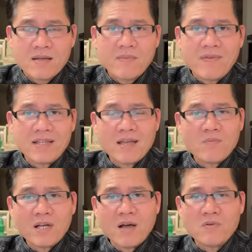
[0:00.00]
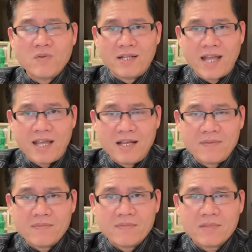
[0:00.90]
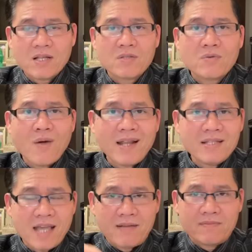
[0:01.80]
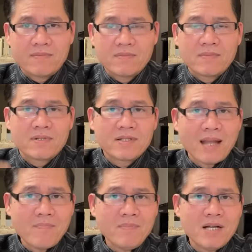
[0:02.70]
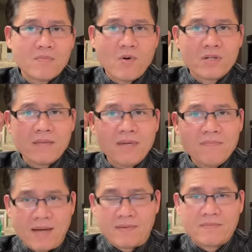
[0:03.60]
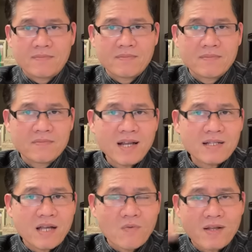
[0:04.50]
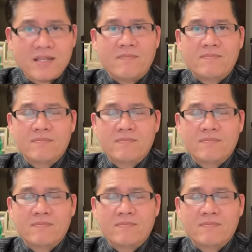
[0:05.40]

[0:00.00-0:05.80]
bởi vậy trong cái câu chuyện này đó Toán Trần nắm được một cái bí mật rất là quan trọng